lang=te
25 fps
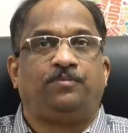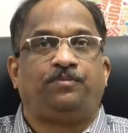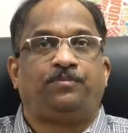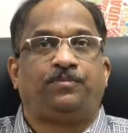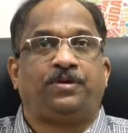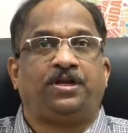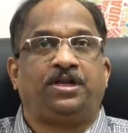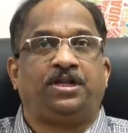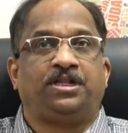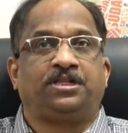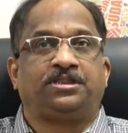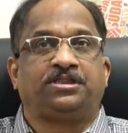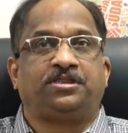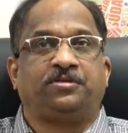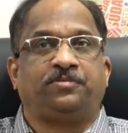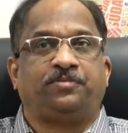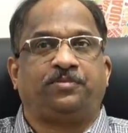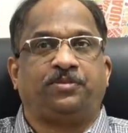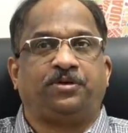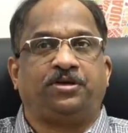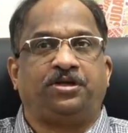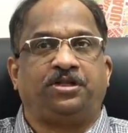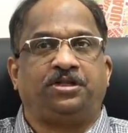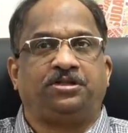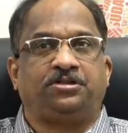
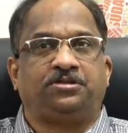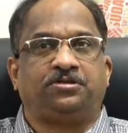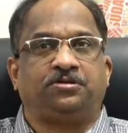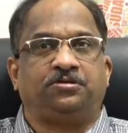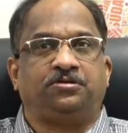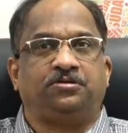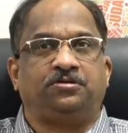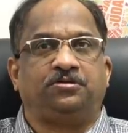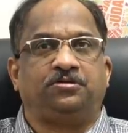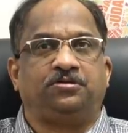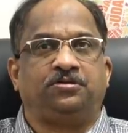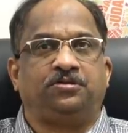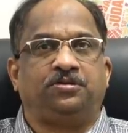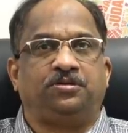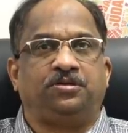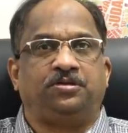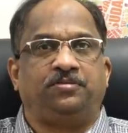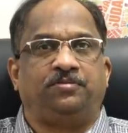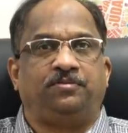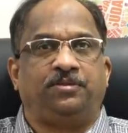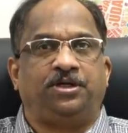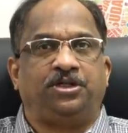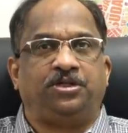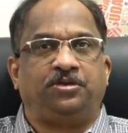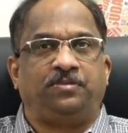పనసపడితో
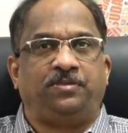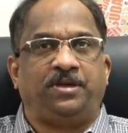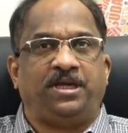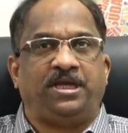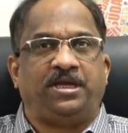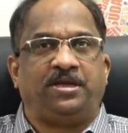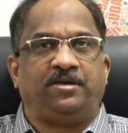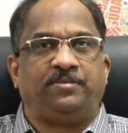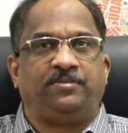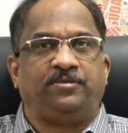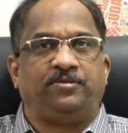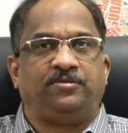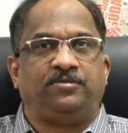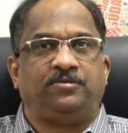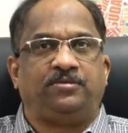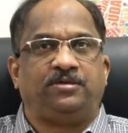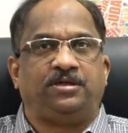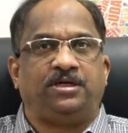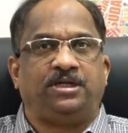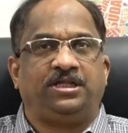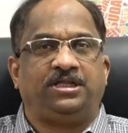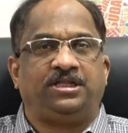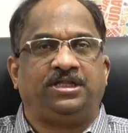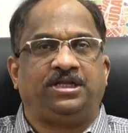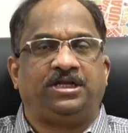మధుమేహము
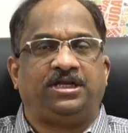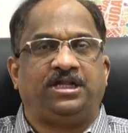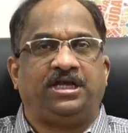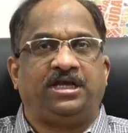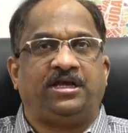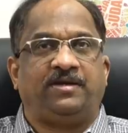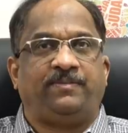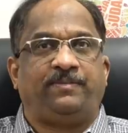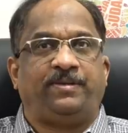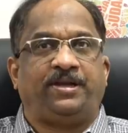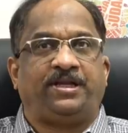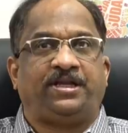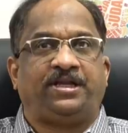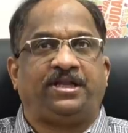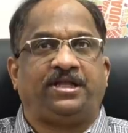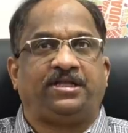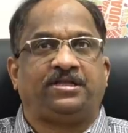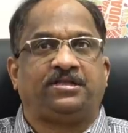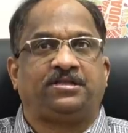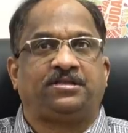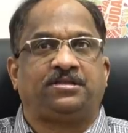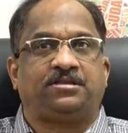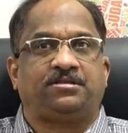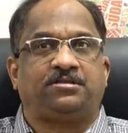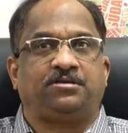లేదా
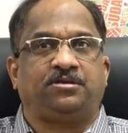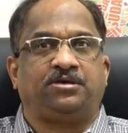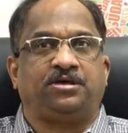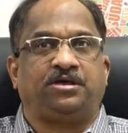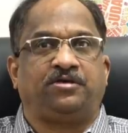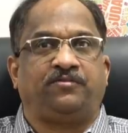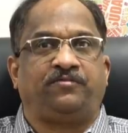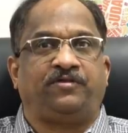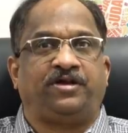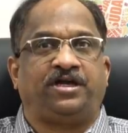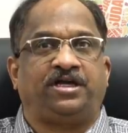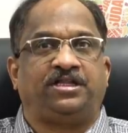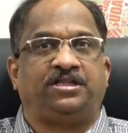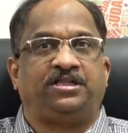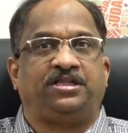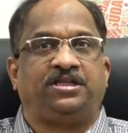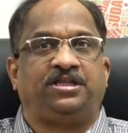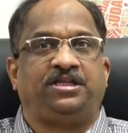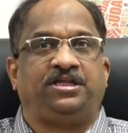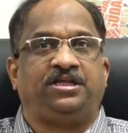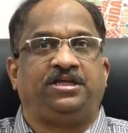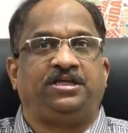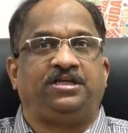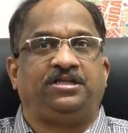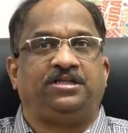డయాబెటిక్స్ షుగర్
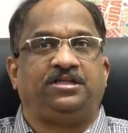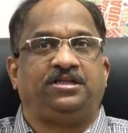వ్యాధిని